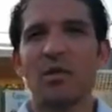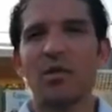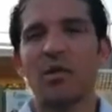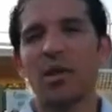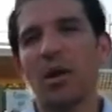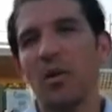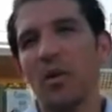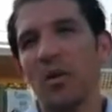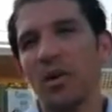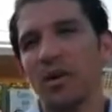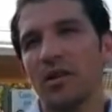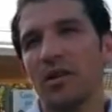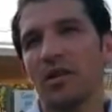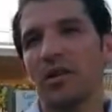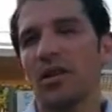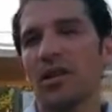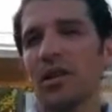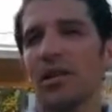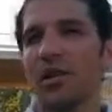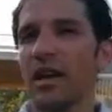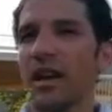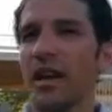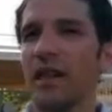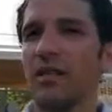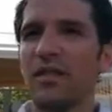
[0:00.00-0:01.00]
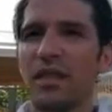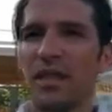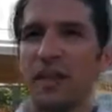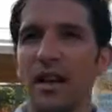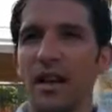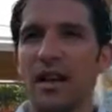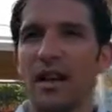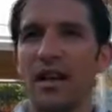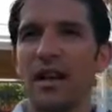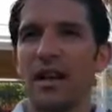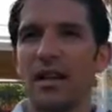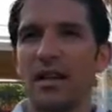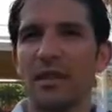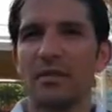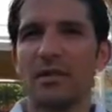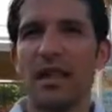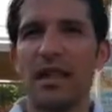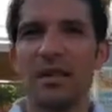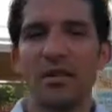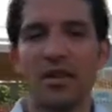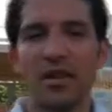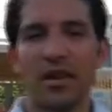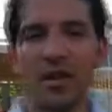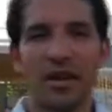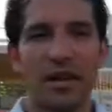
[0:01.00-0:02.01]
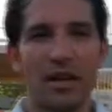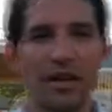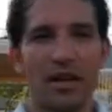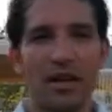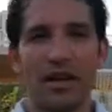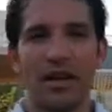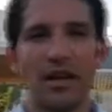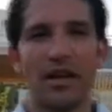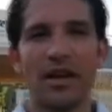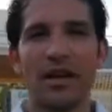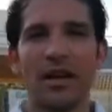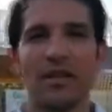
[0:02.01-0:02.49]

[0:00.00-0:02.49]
pero bueno, yo creo que al final aceptando que,